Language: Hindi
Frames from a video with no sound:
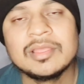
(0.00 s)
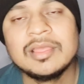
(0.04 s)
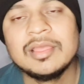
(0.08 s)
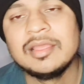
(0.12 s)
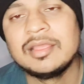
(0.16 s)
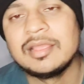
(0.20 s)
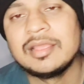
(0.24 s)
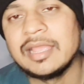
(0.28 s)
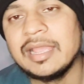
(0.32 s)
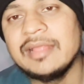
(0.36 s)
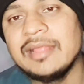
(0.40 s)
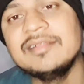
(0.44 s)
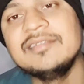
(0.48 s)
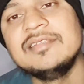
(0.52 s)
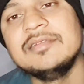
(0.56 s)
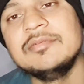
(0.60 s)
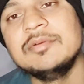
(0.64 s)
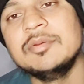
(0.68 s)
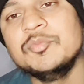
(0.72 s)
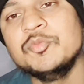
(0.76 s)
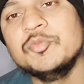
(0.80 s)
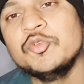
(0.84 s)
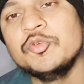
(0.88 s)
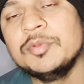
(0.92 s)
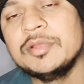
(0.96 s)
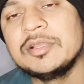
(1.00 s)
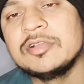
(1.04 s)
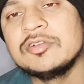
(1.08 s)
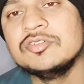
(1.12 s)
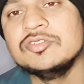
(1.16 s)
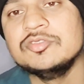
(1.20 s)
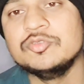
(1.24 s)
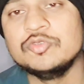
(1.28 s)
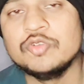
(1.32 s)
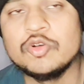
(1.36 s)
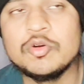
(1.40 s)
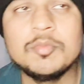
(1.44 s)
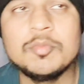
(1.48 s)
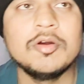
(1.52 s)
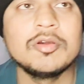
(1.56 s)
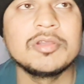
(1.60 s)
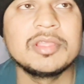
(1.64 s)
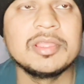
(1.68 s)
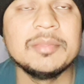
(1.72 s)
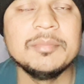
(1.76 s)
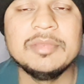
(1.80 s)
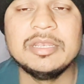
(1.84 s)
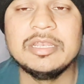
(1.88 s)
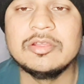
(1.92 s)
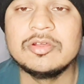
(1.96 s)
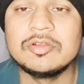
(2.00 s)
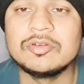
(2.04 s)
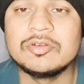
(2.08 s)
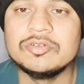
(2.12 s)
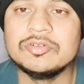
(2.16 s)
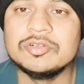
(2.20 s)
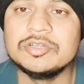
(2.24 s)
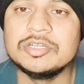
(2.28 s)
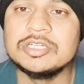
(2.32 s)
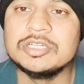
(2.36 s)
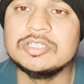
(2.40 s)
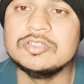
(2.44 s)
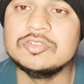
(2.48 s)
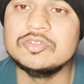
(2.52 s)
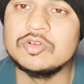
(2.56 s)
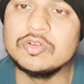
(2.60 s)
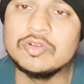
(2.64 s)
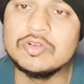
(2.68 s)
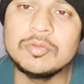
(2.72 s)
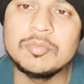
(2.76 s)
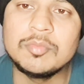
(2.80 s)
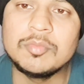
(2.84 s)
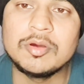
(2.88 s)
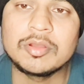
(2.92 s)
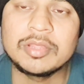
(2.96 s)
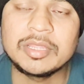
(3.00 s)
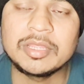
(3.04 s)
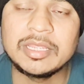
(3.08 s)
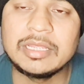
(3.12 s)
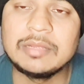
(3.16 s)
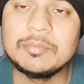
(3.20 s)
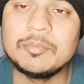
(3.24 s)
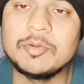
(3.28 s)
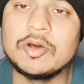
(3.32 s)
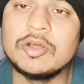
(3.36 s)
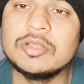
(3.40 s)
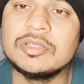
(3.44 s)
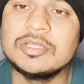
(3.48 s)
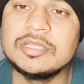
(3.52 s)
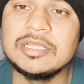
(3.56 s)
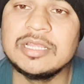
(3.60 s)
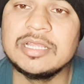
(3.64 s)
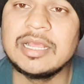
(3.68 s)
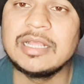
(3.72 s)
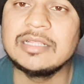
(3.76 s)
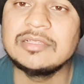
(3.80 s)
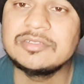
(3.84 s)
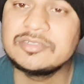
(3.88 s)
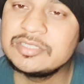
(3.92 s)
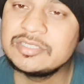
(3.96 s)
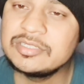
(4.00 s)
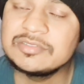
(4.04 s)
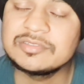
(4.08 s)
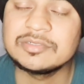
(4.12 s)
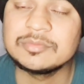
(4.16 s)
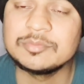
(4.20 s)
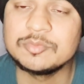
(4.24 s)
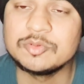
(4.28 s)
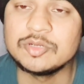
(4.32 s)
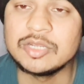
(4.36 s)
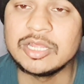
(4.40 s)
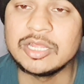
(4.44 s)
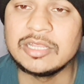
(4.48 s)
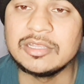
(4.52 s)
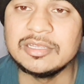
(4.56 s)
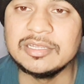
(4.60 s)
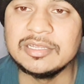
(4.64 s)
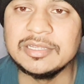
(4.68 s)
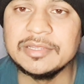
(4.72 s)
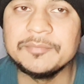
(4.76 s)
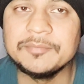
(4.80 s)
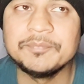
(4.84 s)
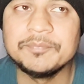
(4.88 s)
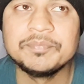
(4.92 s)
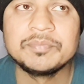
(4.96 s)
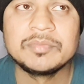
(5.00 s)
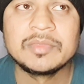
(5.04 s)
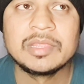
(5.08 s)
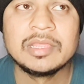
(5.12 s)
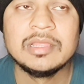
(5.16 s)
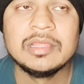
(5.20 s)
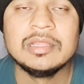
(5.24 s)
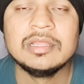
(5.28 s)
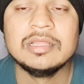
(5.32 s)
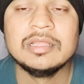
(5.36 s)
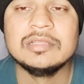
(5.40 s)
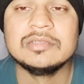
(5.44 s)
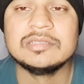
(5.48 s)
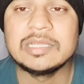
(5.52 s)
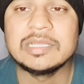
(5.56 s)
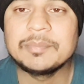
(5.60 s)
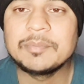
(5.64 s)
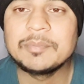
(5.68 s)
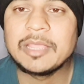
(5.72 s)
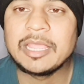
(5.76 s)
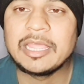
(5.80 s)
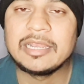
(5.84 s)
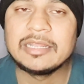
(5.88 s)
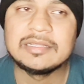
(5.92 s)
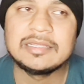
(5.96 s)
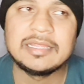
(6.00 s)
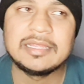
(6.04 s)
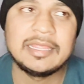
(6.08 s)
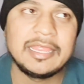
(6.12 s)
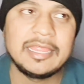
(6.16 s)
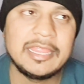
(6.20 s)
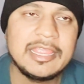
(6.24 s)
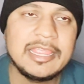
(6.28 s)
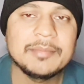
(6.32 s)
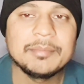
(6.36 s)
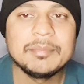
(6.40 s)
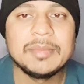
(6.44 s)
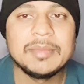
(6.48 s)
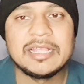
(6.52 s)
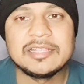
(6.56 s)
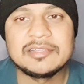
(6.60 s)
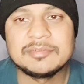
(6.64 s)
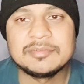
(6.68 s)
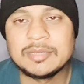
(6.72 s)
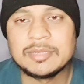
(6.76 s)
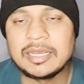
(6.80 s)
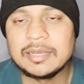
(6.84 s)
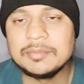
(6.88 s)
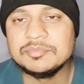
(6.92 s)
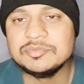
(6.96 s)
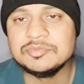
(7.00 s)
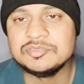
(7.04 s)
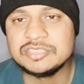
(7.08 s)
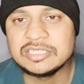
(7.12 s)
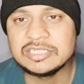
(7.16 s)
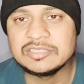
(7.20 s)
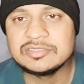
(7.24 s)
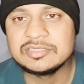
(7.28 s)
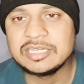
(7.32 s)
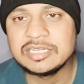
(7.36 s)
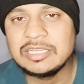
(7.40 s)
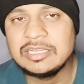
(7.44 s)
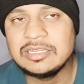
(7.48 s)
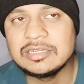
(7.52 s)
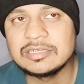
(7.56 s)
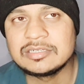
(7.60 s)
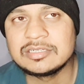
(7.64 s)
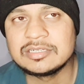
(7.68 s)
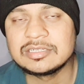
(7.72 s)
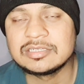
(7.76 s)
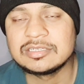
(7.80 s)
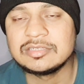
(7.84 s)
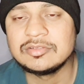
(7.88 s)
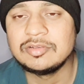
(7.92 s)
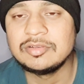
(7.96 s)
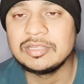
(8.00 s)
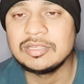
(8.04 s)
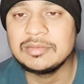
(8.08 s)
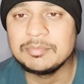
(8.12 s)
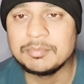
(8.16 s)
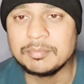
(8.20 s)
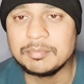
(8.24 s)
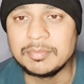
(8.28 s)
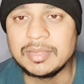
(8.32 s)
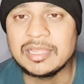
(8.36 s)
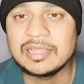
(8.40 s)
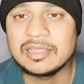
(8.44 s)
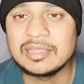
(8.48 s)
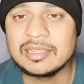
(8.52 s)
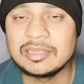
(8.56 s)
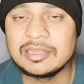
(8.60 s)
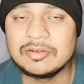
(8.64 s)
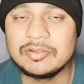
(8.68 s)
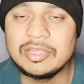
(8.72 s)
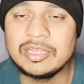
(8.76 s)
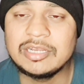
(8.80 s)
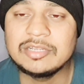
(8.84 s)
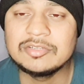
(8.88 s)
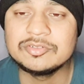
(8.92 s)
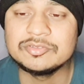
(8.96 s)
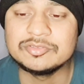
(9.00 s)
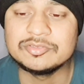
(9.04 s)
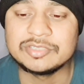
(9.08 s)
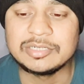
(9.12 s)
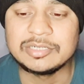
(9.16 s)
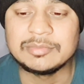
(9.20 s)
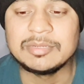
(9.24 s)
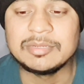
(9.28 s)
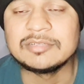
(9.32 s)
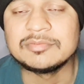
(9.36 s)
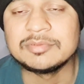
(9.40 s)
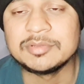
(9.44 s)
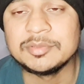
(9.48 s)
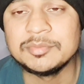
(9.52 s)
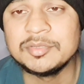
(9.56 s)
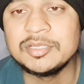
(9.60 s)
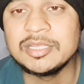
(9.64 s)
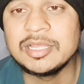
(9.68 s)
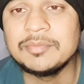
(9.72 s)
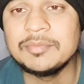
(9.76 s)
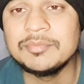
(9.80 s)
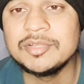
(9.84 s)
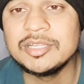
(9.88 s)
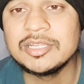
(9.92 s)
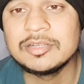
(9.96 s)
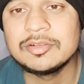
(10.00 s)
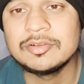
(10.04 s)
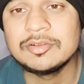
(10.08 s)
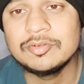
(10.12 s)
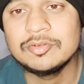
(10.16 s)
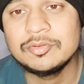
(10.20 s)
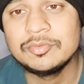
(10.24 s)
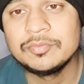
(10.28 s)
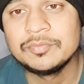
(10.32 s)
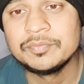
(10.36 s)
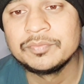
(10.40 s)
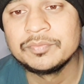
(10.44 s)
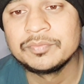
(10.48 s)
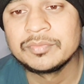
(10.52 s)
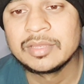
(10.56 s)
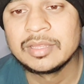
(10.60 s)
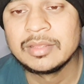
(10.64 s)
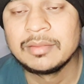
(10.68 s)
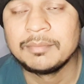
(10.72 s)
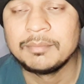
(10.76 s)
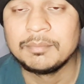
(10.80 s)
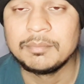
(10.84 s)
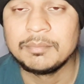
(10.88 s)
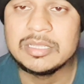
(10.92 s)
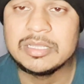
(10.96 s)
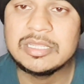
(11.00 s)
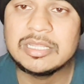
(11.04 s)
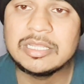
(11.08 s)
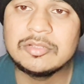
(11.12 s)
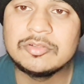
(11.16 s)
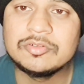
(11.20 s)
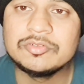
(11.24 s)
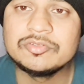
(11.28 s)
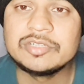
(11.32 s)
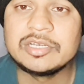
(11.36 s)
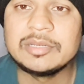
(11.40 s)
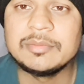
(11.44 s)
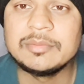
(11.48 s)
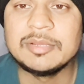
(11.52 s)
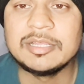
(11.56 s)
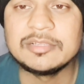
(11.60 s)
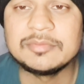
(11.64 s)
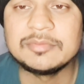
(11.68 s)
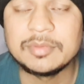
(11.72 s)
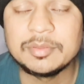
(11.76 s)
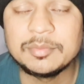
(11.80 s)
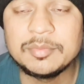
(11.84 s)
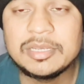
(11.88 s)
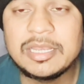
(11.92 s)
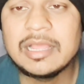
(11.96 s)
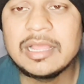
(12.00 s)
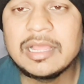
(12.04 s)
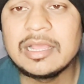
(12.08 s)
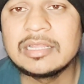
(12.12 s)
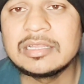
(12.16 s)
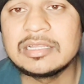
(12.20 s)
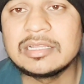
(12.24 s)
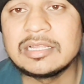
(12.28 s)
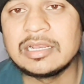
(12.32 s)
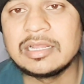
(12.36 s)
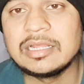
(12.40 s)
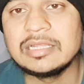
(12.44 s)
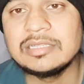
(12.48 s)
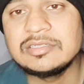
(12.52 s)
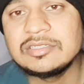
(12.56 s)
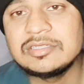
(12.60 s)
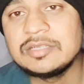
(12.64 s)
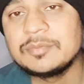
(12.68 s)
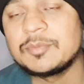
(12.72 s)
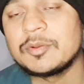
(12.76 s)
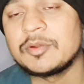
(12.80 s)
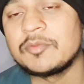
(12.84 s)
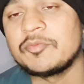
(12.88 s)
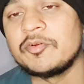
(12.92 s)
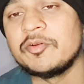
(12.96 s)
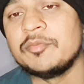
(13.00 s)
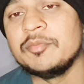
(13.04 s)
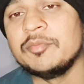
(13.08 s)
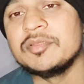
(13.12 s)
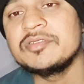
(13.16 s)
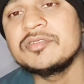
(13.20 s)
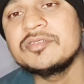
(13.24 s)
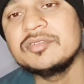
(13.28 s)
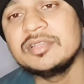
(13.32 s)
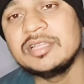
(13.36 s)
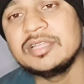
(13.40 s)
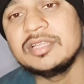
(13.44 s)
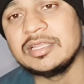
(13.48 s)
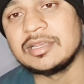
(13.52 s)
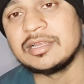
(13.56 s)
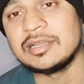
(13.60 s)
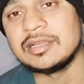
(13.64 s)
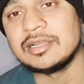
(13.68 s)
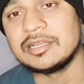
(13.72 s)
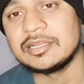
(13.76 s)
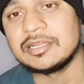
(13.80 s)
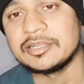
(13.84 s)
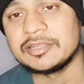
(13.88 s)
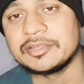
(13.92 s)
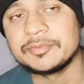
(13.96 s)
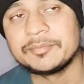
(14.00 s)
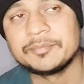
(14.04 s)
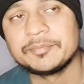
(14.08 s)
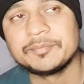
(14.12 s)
खैर शिवम दुबे को दो मौके मिले और उन्होंने दोनों मौके बहुत ही अच्छे से भुना दिए सब कह रहे थे एक मैच में आप जज नहीं कर सकते हो लेकिन मैं कह रहा हूँ यार दूसरे मैच में भी आप देख लो बंदा दूसरे मैच में भी लगातार अच्छी परफॉर्मेंस दे रहा है